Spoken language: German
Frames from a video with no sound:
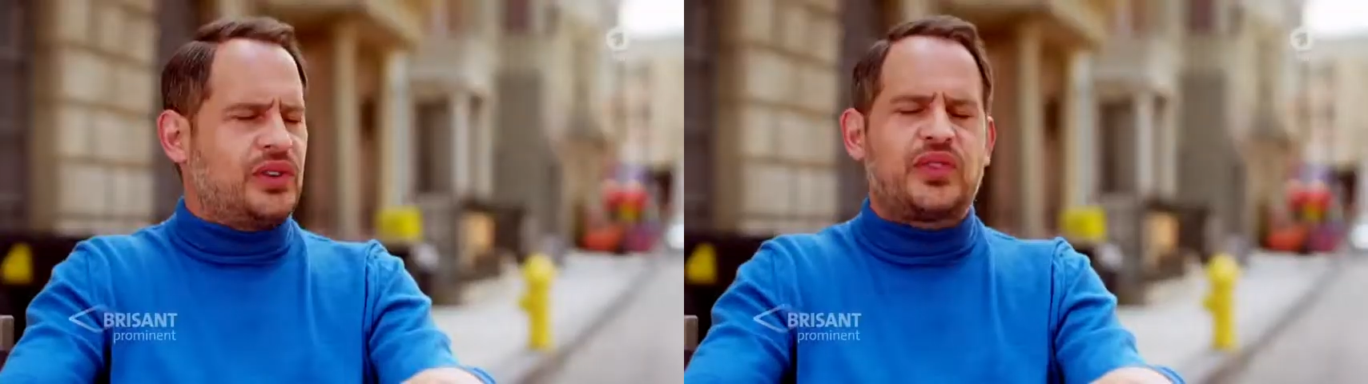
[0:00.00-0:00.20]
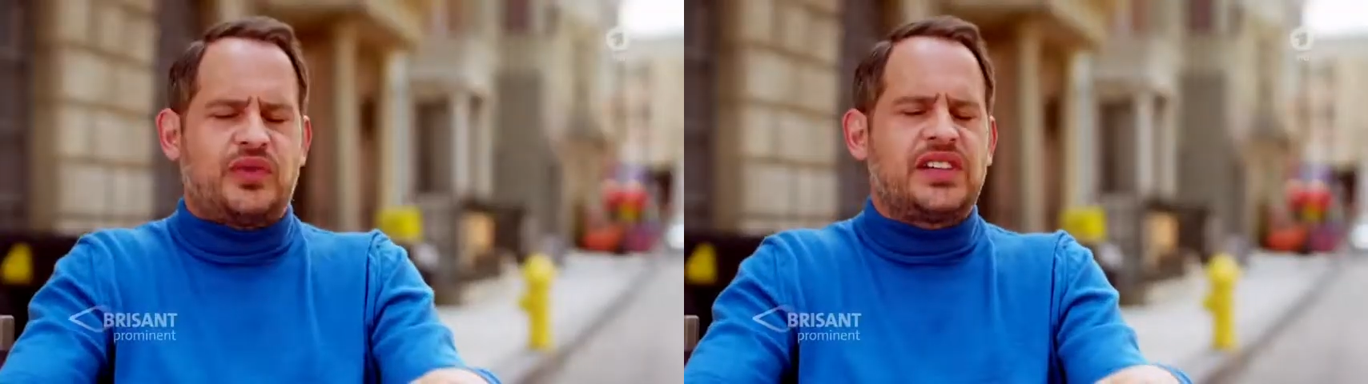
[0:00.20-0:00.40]

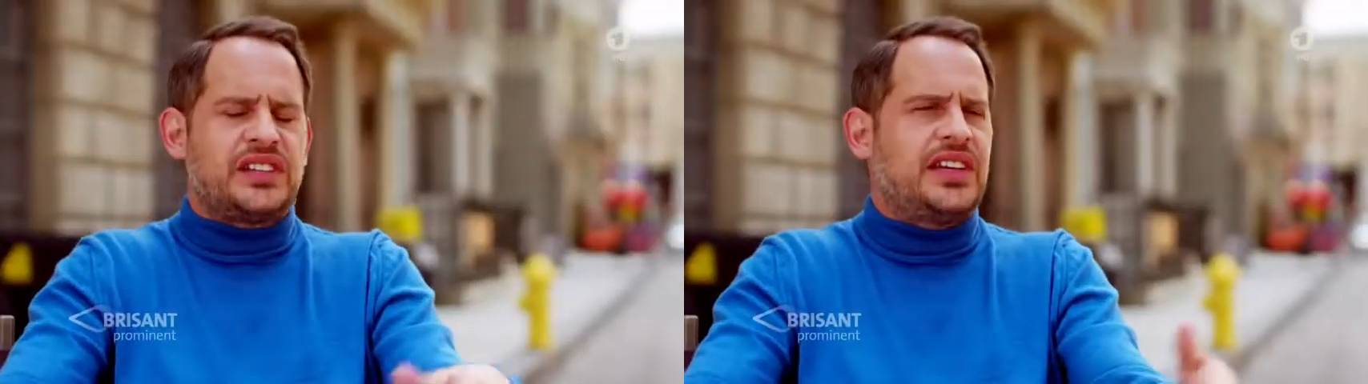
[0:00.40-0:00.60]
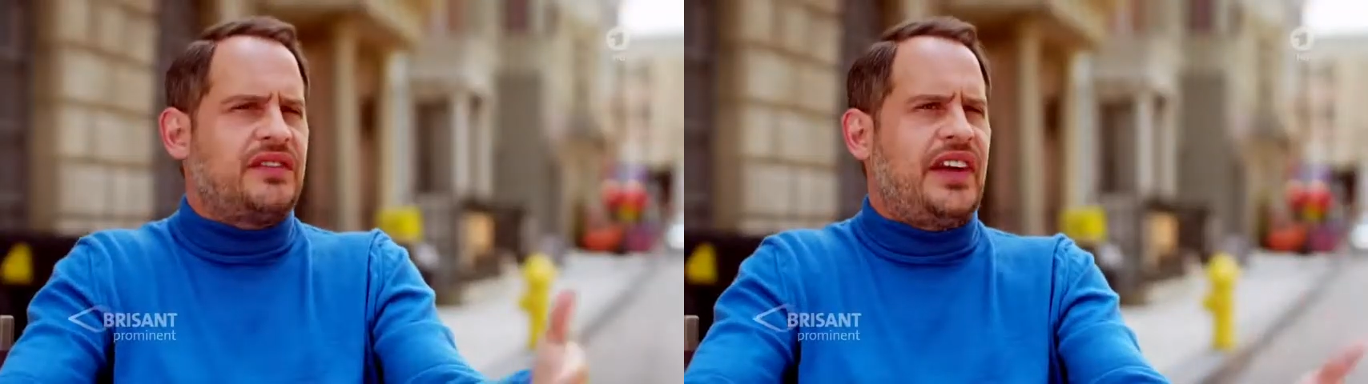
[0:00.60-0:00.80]
Es ist
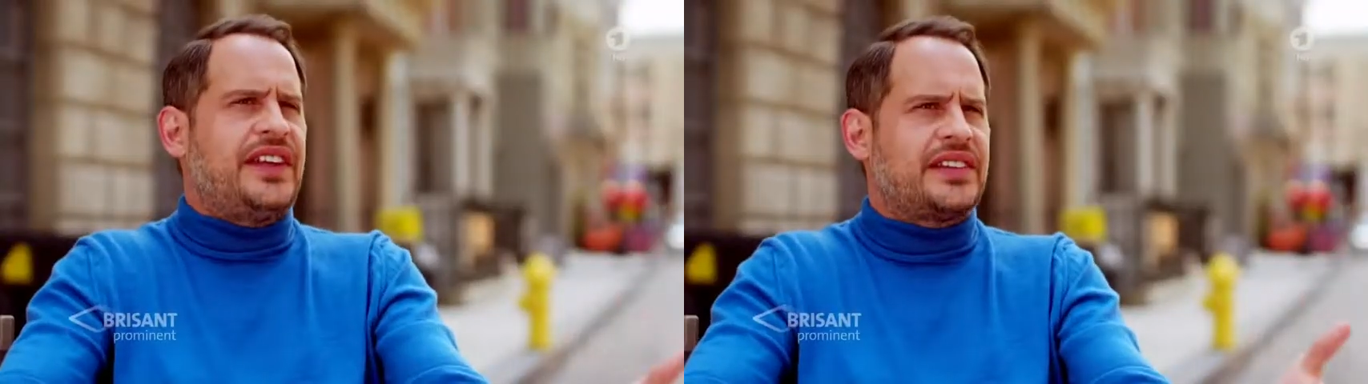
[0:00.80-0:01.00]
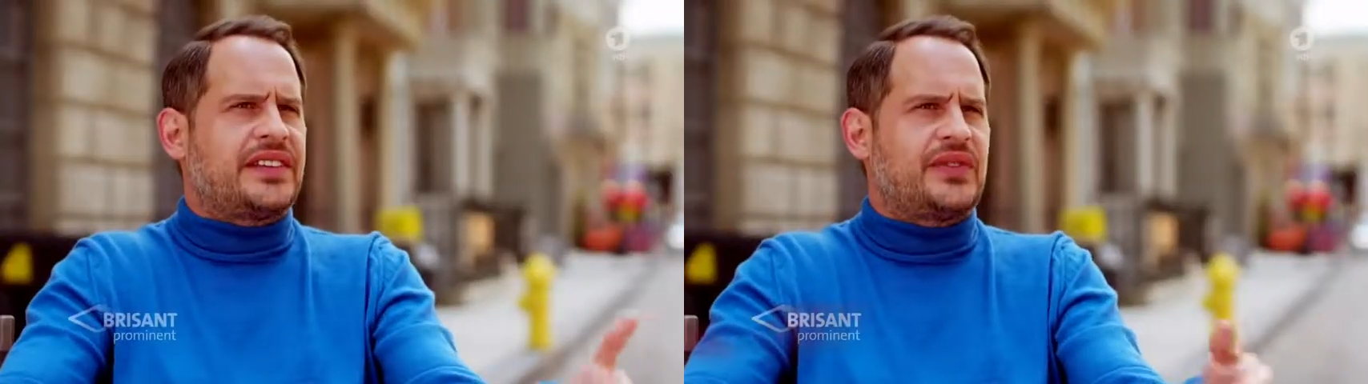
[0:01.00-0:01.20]
wirklich ein
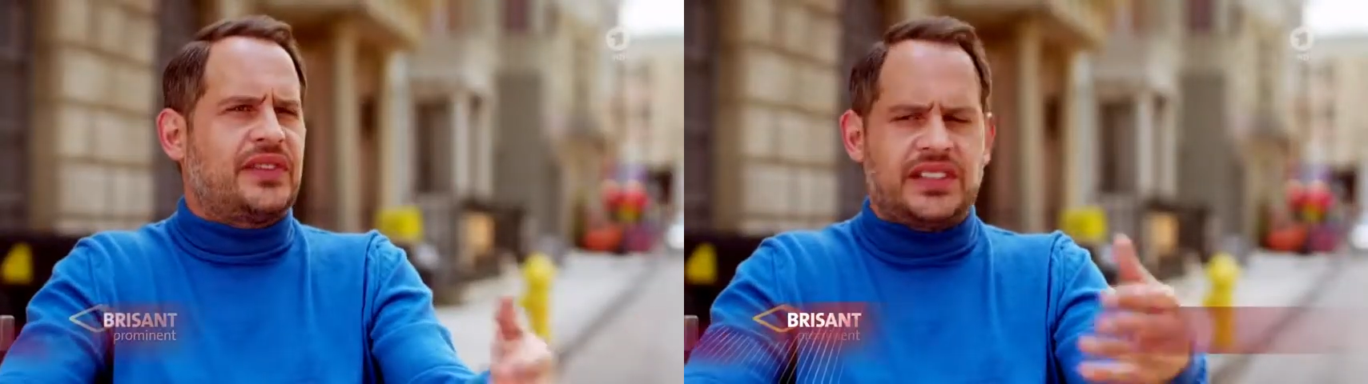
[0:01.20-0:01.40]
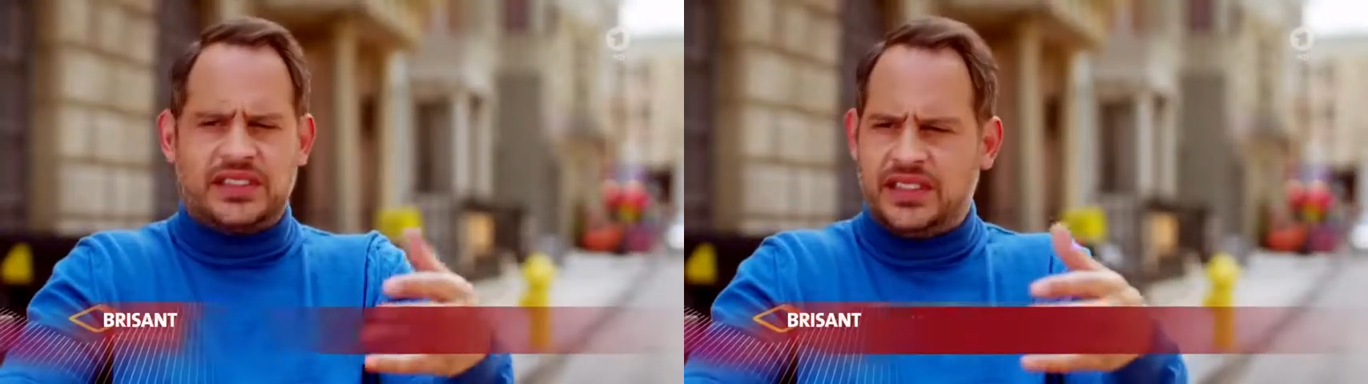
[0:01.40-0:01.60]
Event, es ist
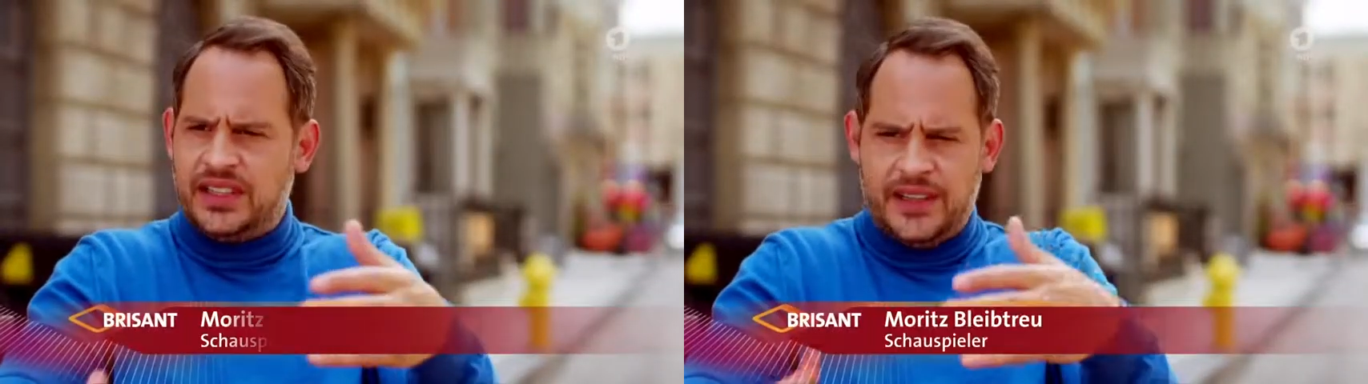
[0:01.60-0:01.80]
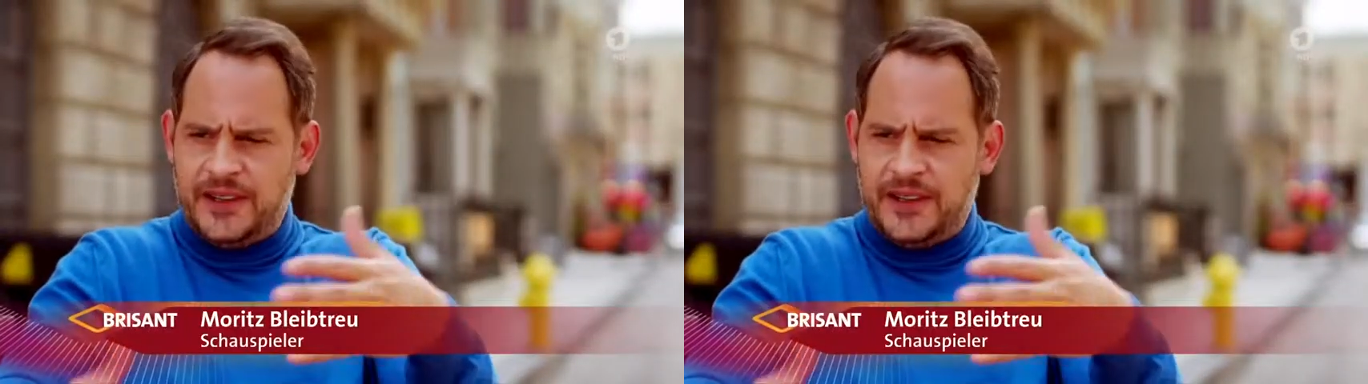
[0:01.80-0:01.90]
wirklich ein